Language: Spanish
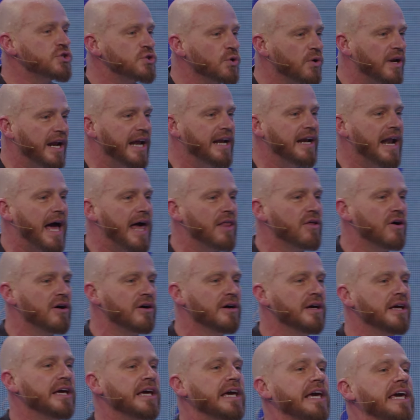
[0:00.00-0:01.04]
su reinado
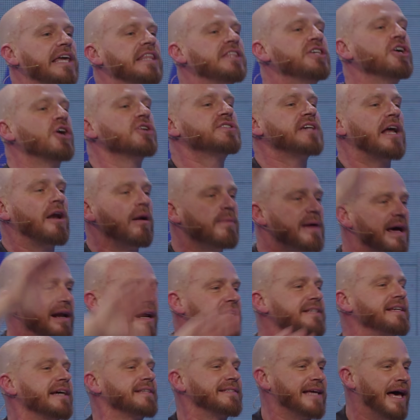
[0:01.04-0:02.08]
y Dios ya lo había
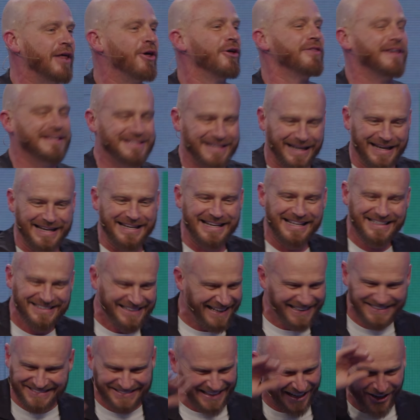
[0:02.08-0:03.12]
rechazado desde el inicio.
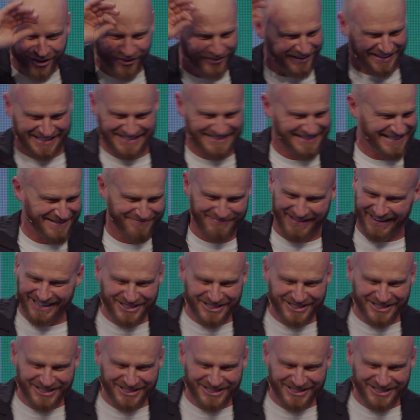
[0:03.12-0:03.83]
Está, loquísima,